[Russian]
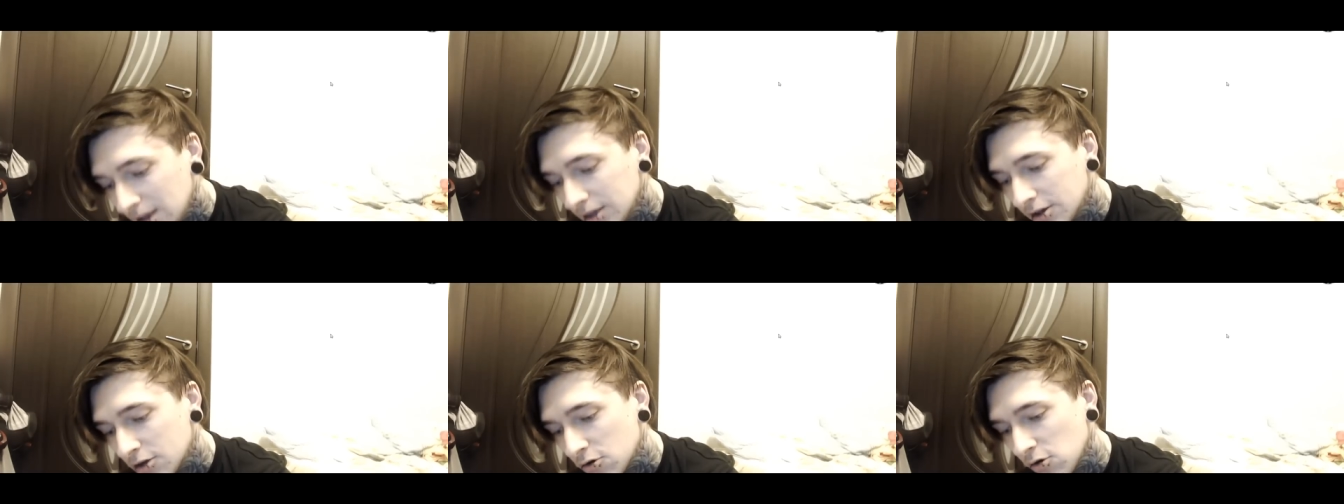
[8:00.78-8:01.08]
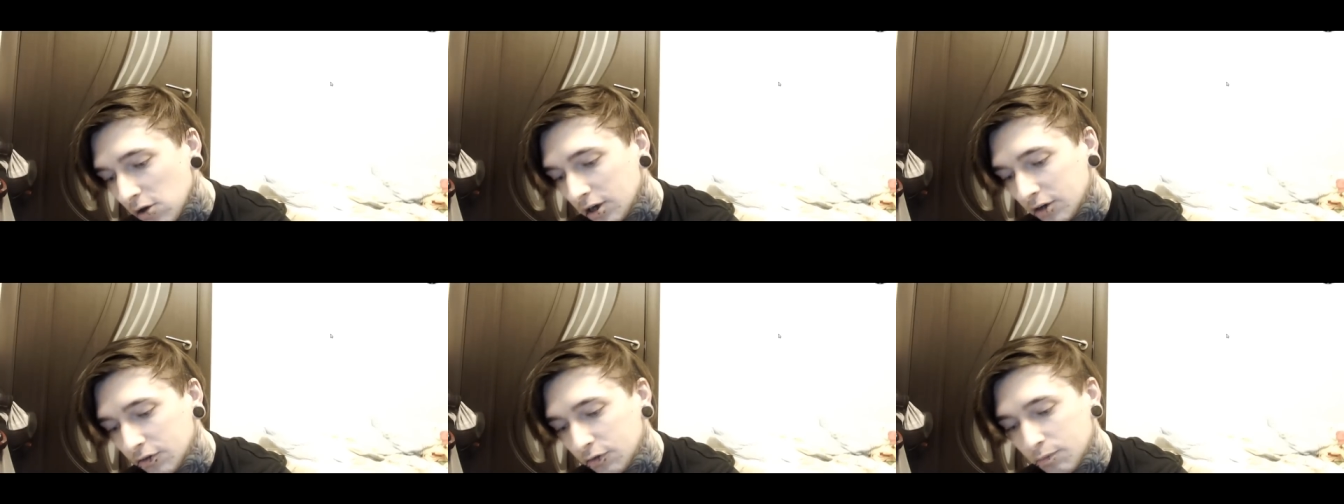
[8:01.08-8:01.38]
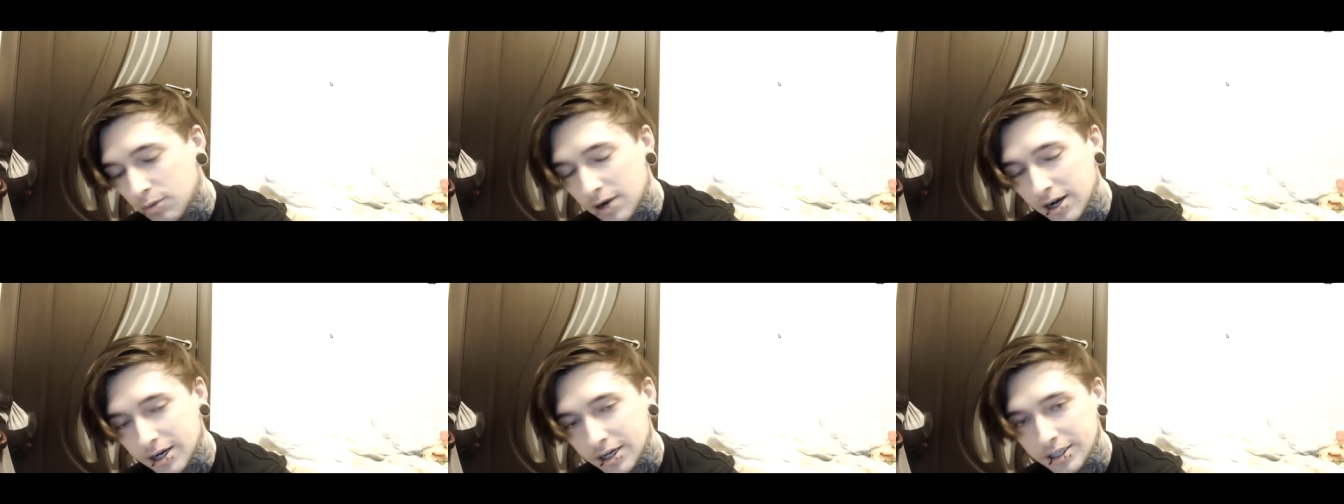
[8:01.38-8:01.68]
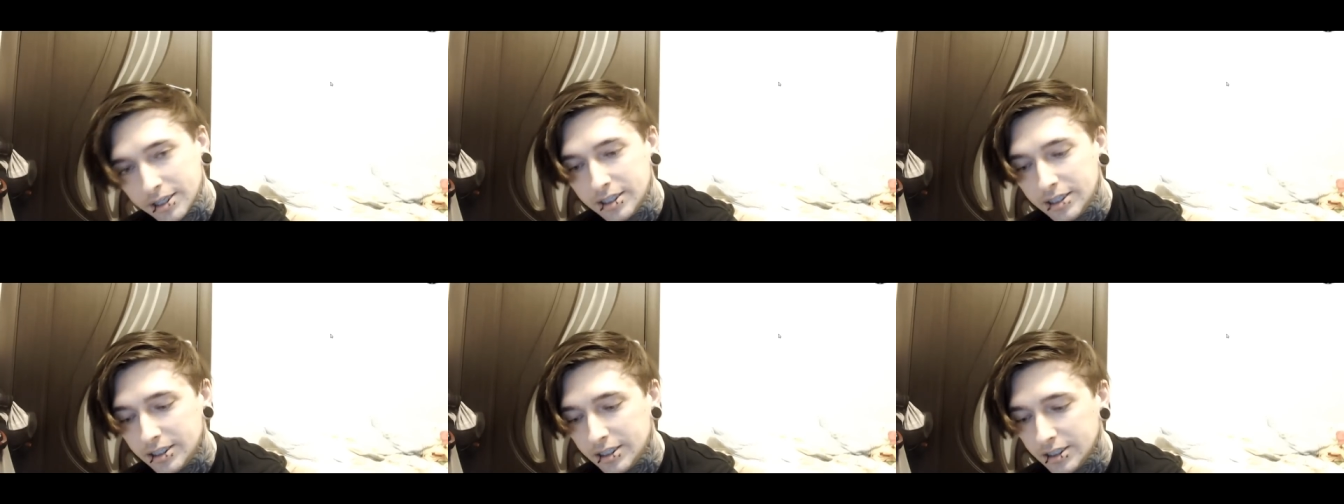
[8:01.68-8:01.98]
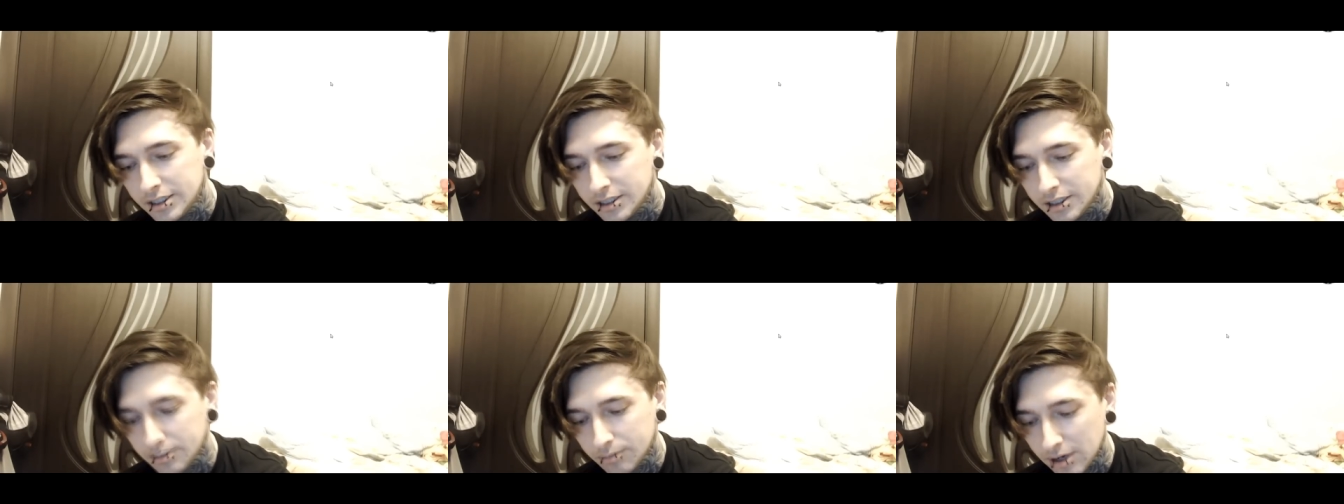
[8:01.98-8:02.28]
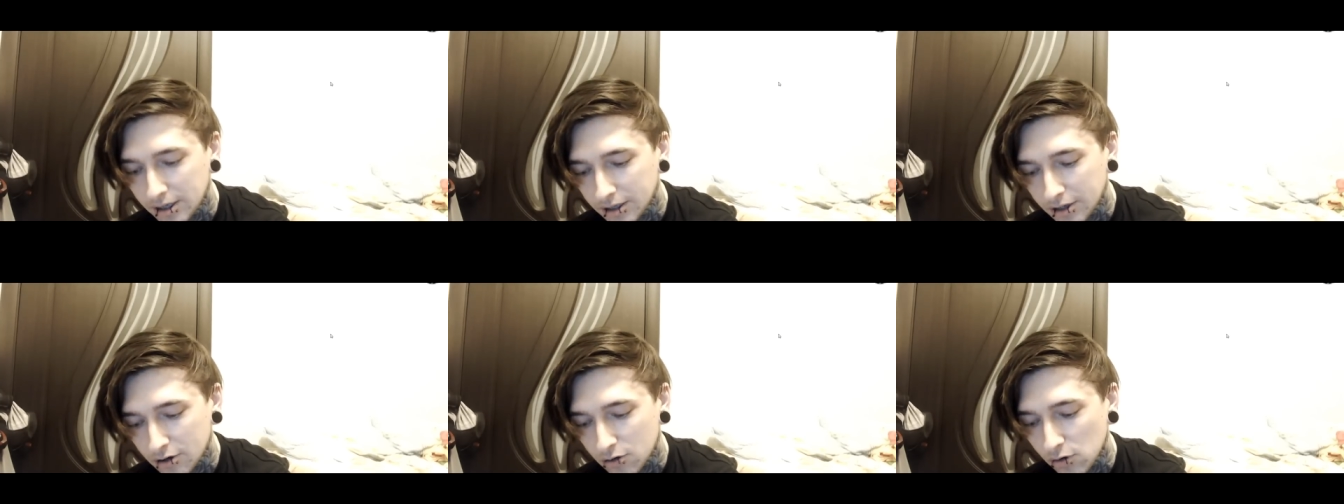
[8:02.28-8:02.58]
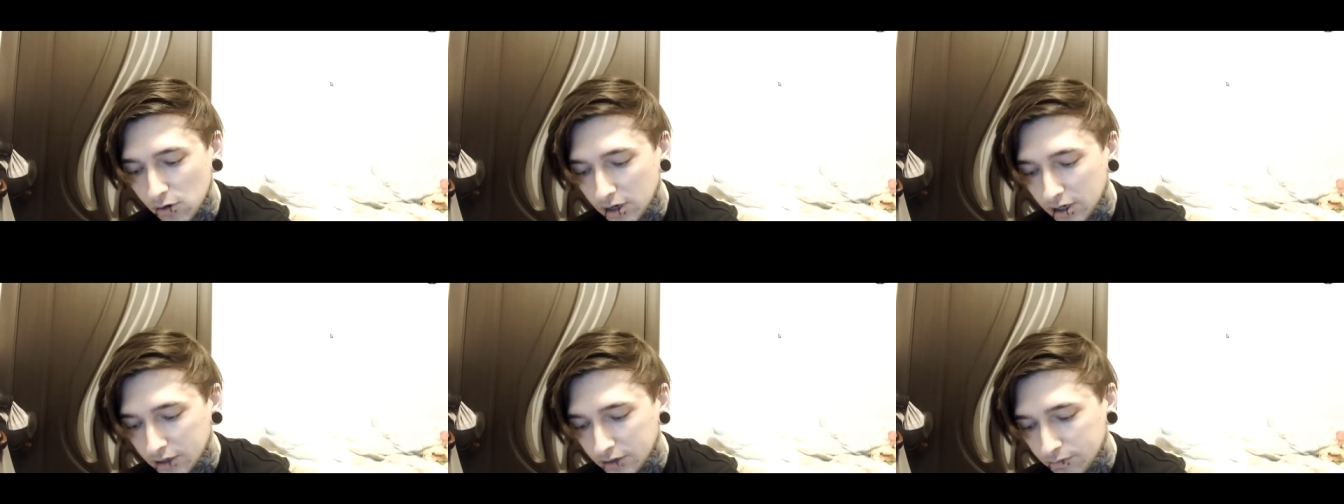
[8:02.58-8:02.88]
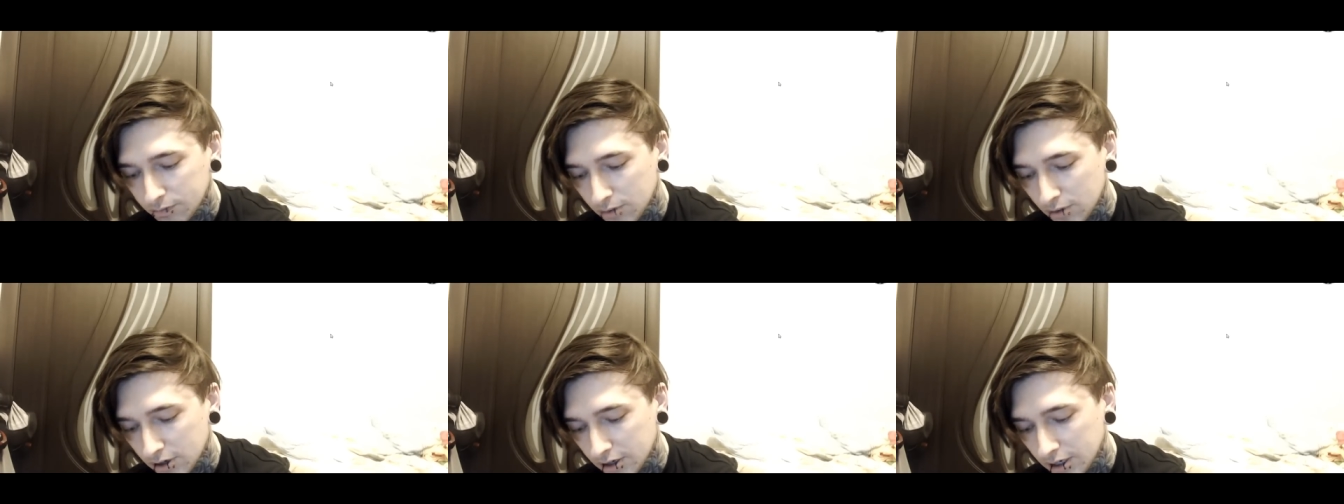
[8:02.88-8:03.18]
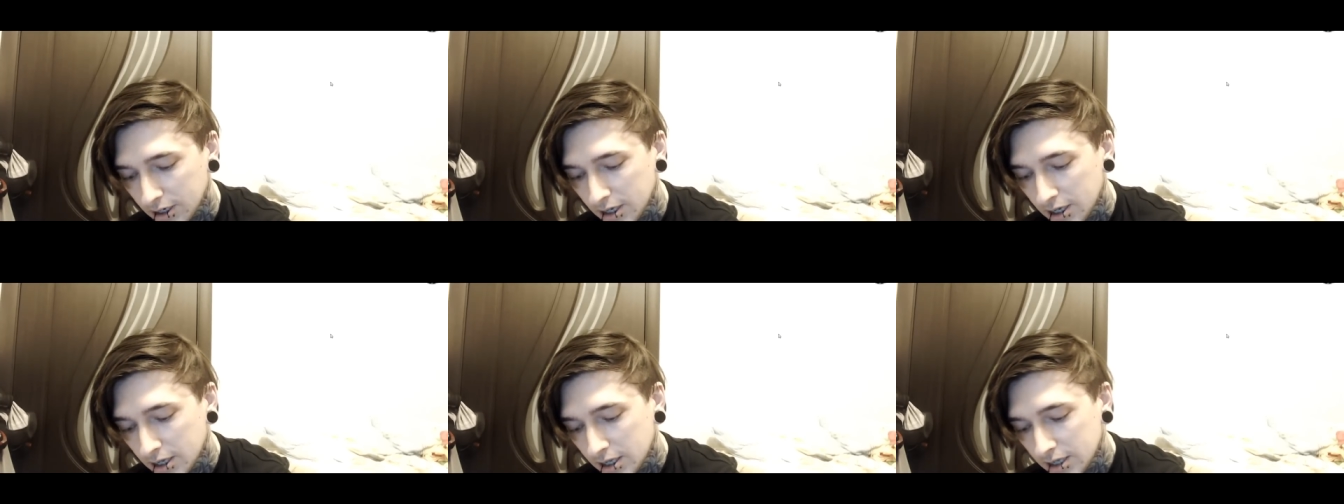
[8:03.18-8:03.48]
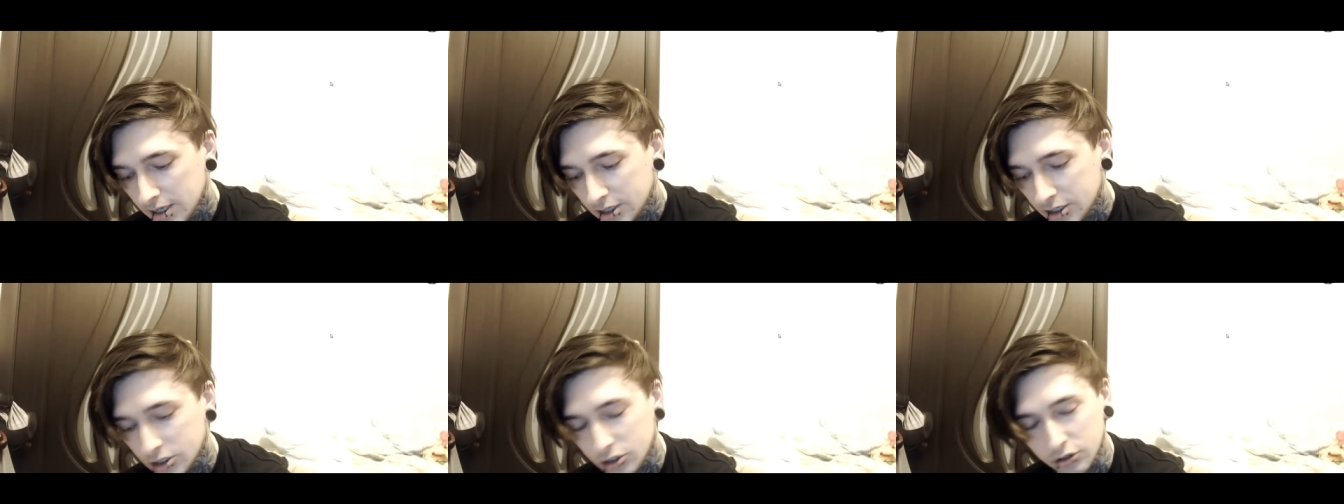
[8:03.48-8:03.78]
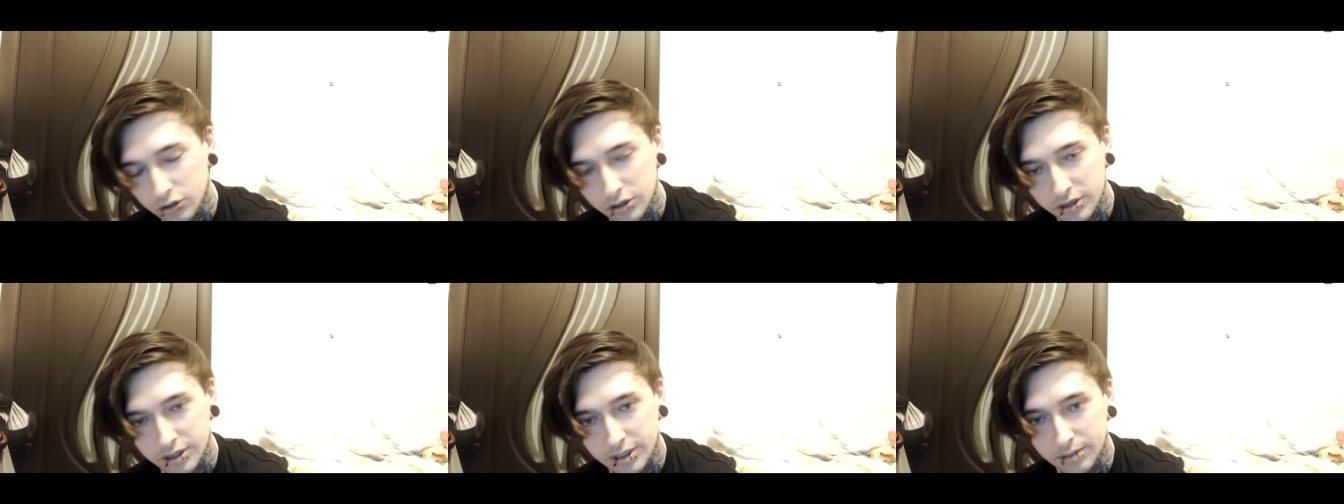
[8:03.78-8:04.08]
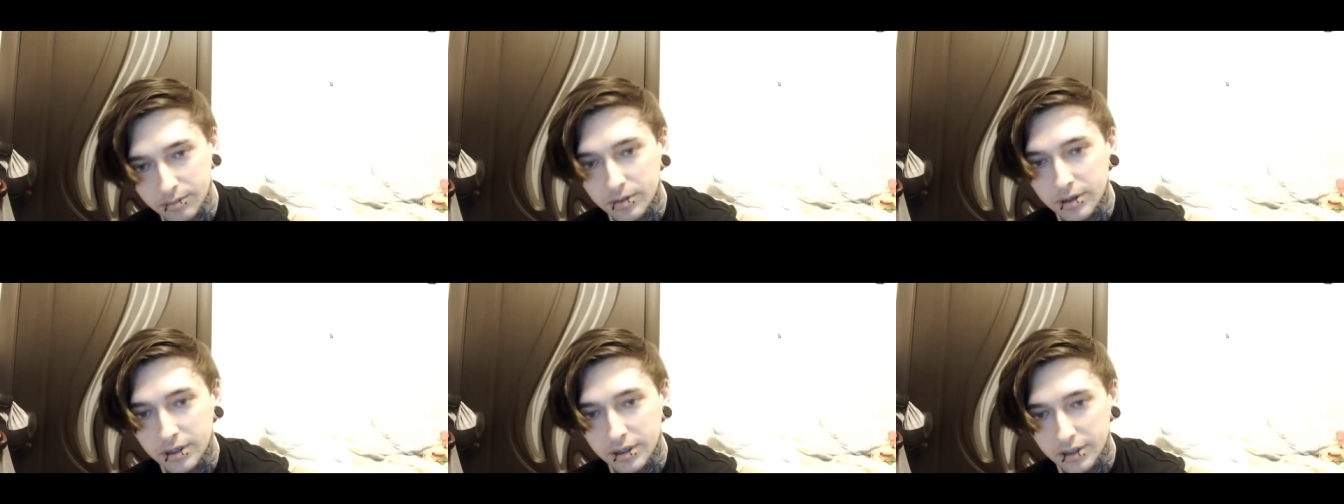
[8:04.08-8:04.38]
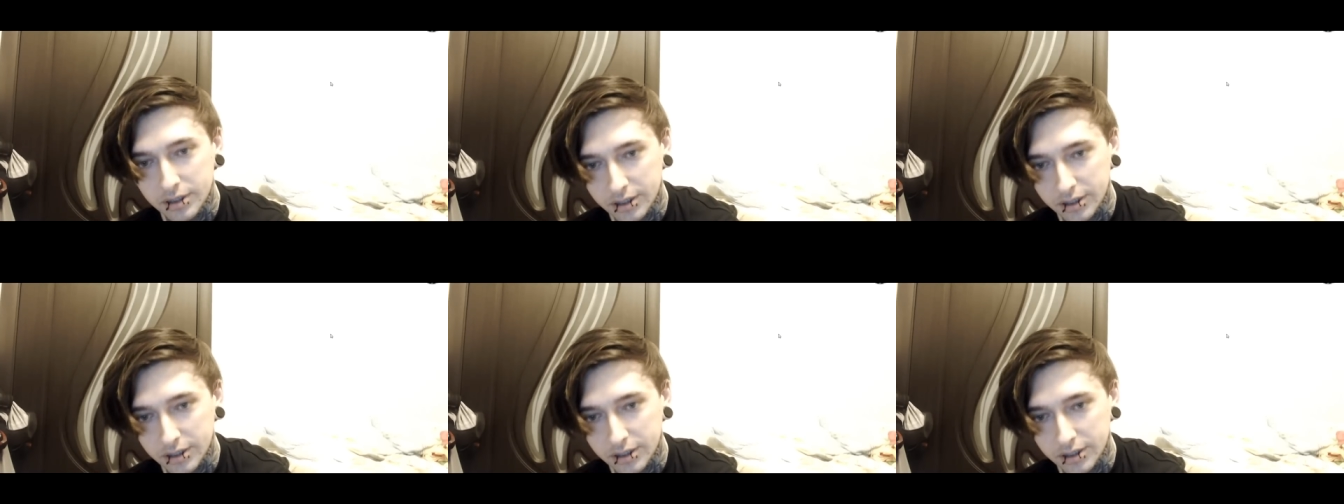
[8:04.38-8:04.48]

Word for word: роликов про книги, мало роликов про что-то там э,